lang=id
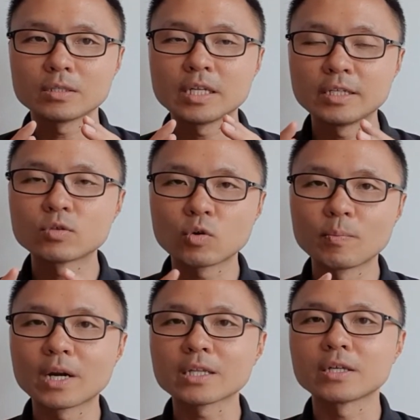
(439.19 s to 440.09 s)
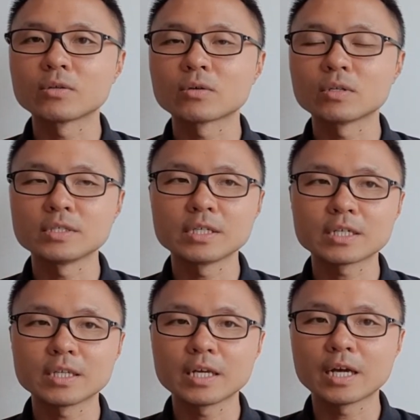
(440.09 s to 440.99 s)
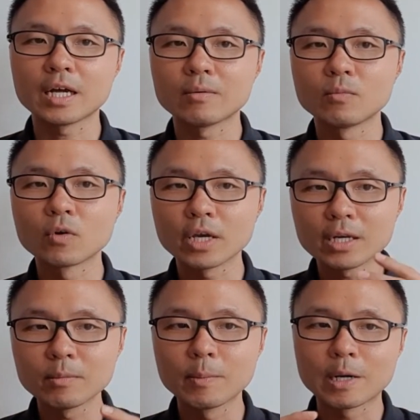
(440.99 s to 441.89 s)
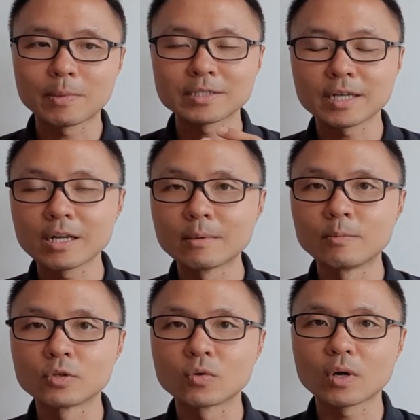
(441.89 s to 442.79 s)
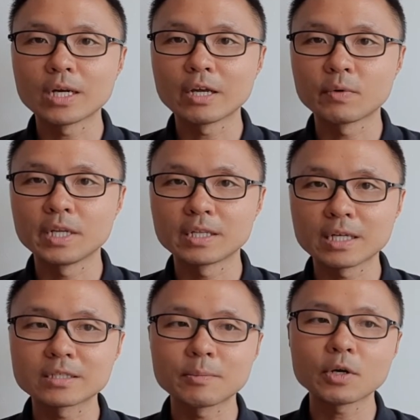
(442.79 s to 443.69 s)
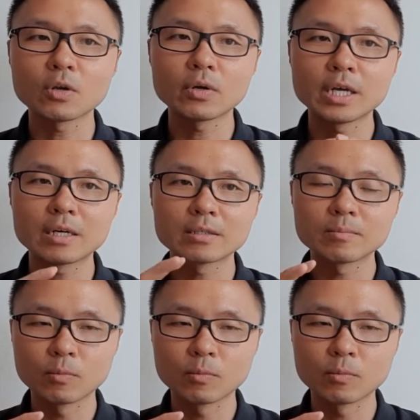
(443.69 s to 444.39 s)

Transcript: jadi cukup berat gitu kondisinya ketika mungkin beberapa seller membutuhkan likuiditas tapi kalau yang